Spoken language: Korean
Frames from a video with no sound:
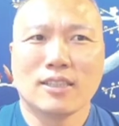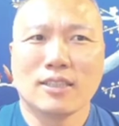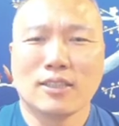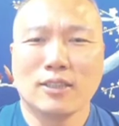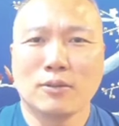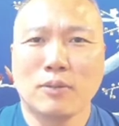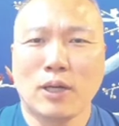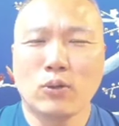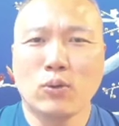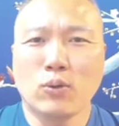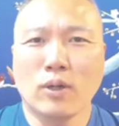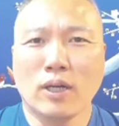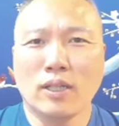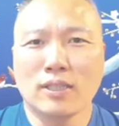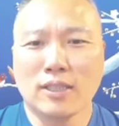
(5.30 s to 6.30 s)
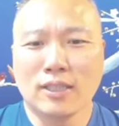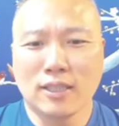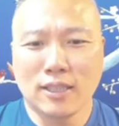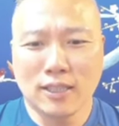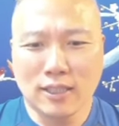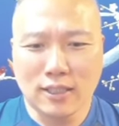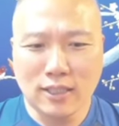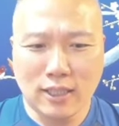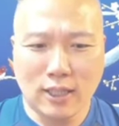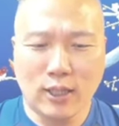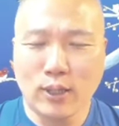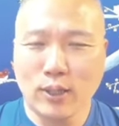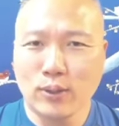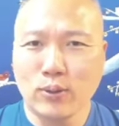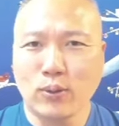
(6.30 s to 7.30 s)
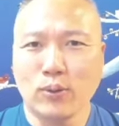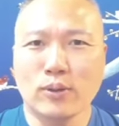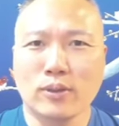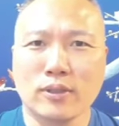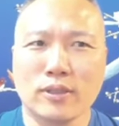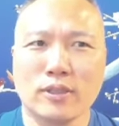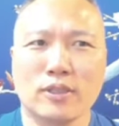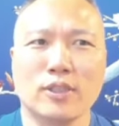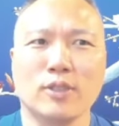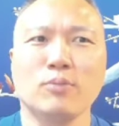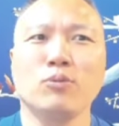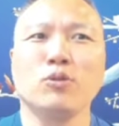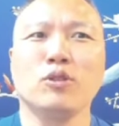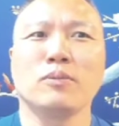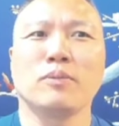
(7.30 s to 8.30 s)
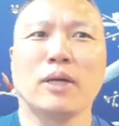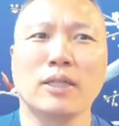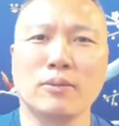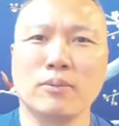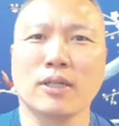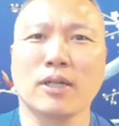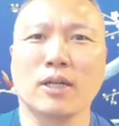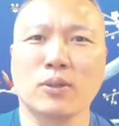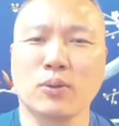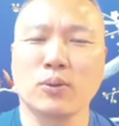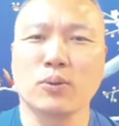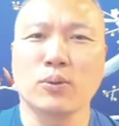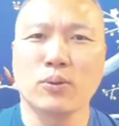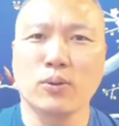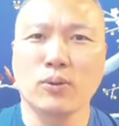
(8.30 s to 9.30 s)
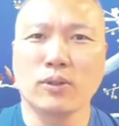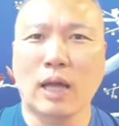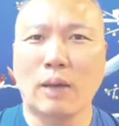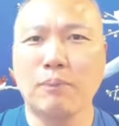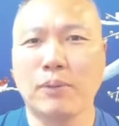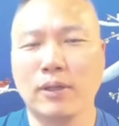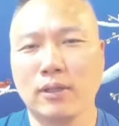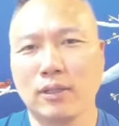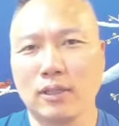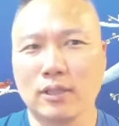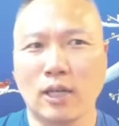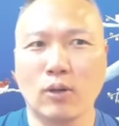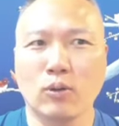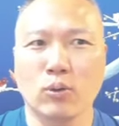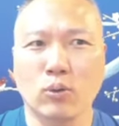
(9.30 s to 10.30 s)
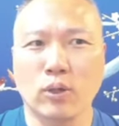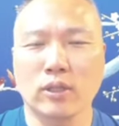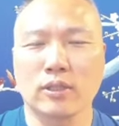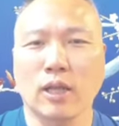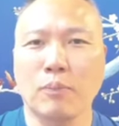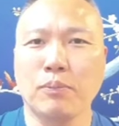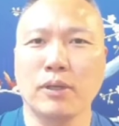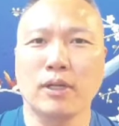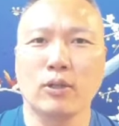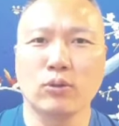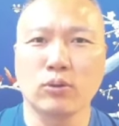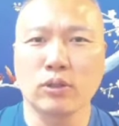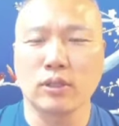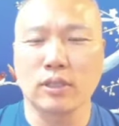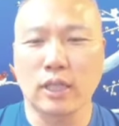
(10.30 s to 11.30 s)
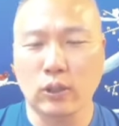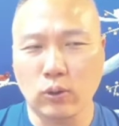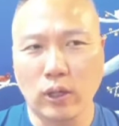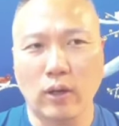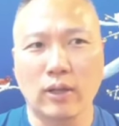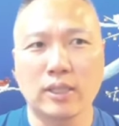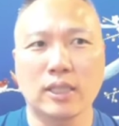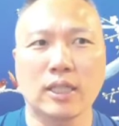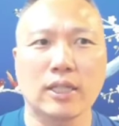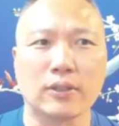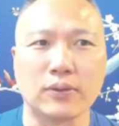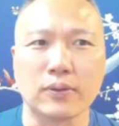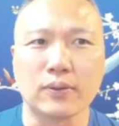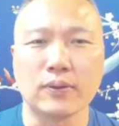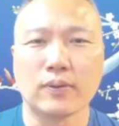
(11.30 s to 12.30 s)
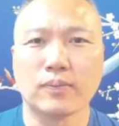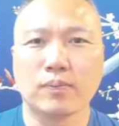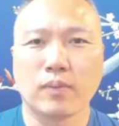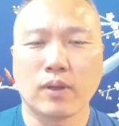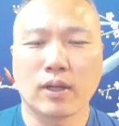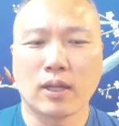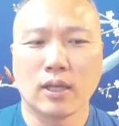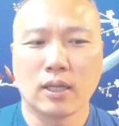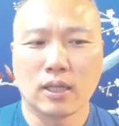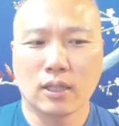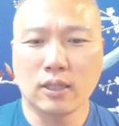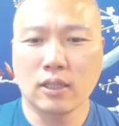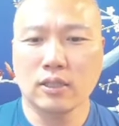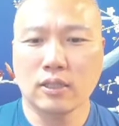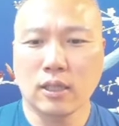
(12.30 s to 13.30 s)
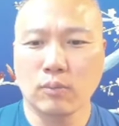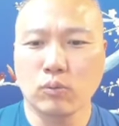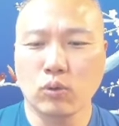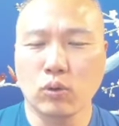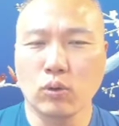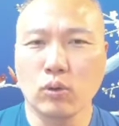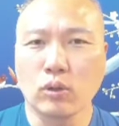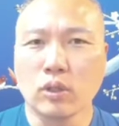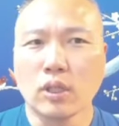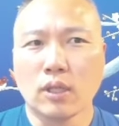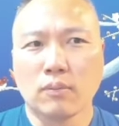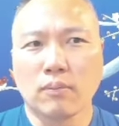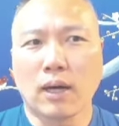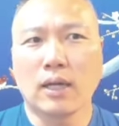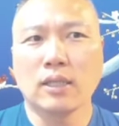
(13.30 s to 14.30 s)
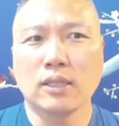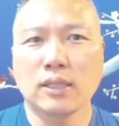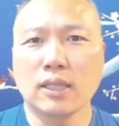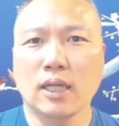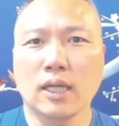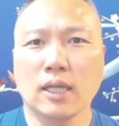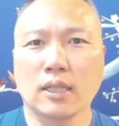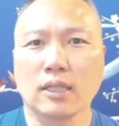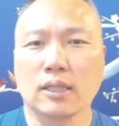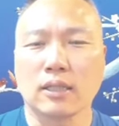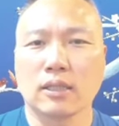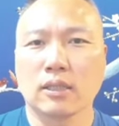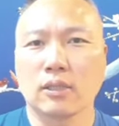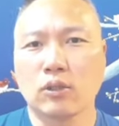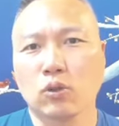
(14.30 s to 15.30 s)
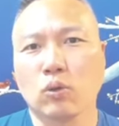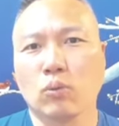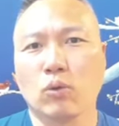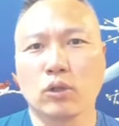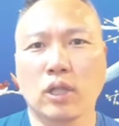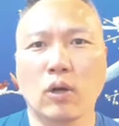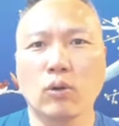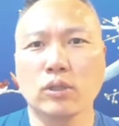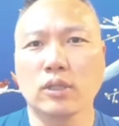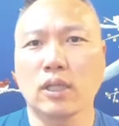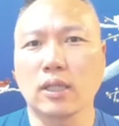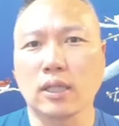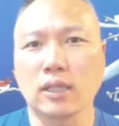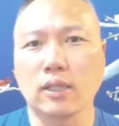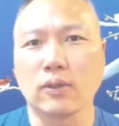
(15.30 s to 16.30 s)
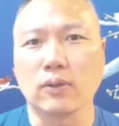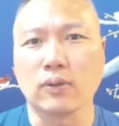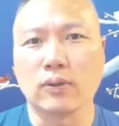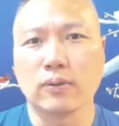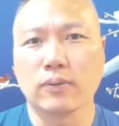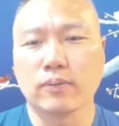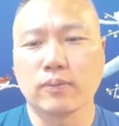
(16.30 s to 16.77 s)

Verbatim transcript: 지금 한동안 제가 계속 그 질문을 받으면 카톡으로 답변을 영상으로 통해서 답변을 해주는 걸 계속 해왔잖아요. 근데 참 또 많은 시간 그것도 못하고 지낸 것 같아요.